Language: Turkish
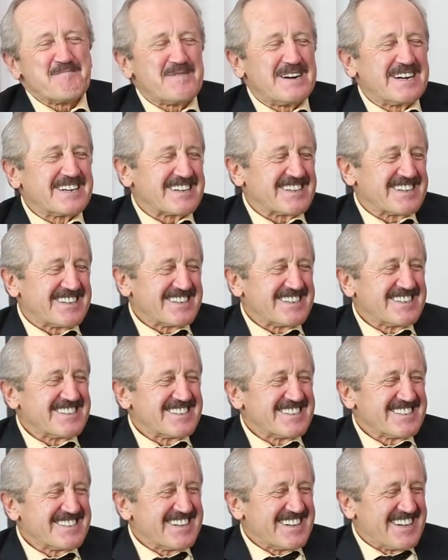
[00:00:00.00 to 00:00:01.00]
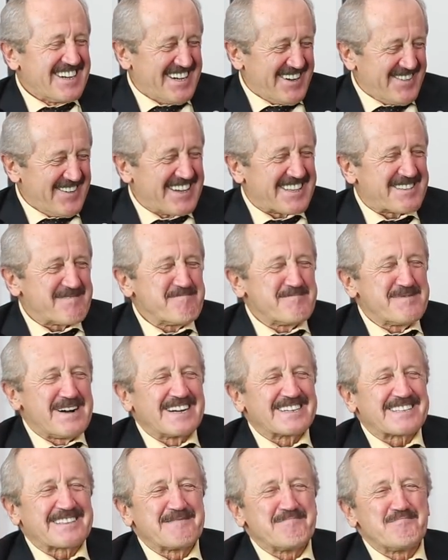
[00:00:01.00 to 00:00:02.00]
Eserleriniz Bak, var yani evet, orada.
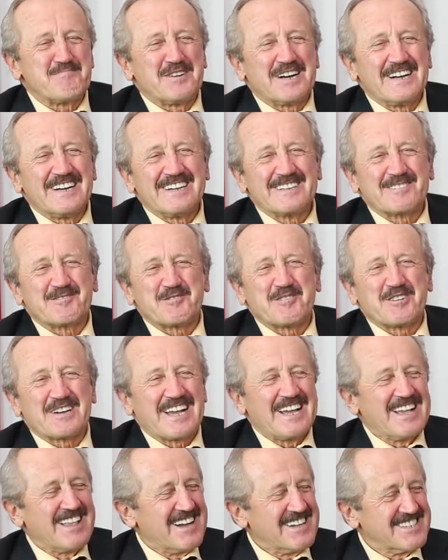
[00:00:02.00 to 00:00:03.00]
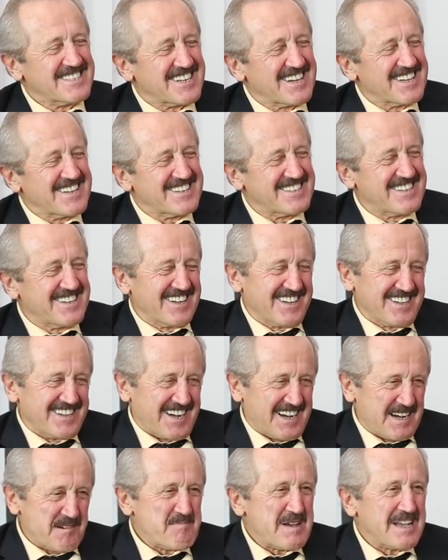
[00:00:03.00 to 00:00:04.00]
baktım bu hayat çok eğlenceli değil.
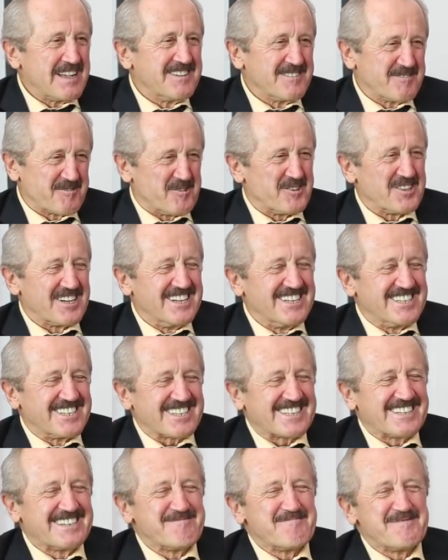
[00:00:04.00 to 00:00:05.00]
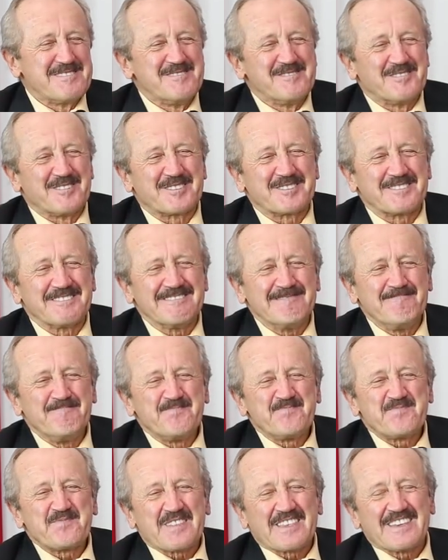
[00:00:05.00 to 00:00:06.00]
Ya amelilik kolay iş değil biliyorsun.
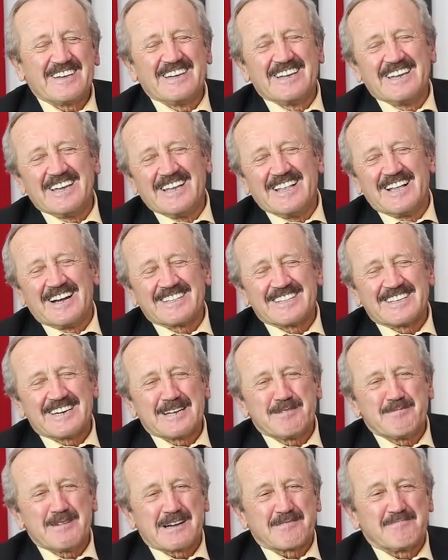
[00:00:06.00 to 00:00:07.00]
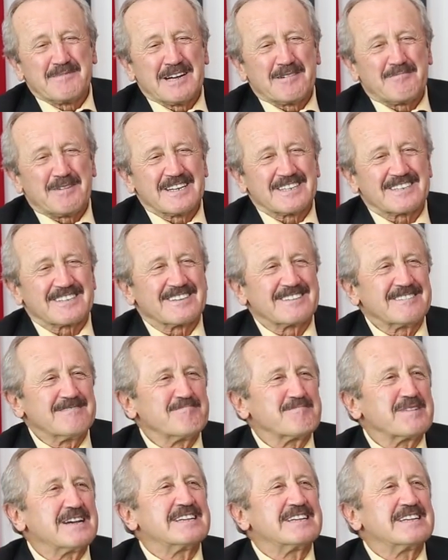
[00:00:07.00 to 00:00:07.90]
E, ilanlara bakmaya başladım.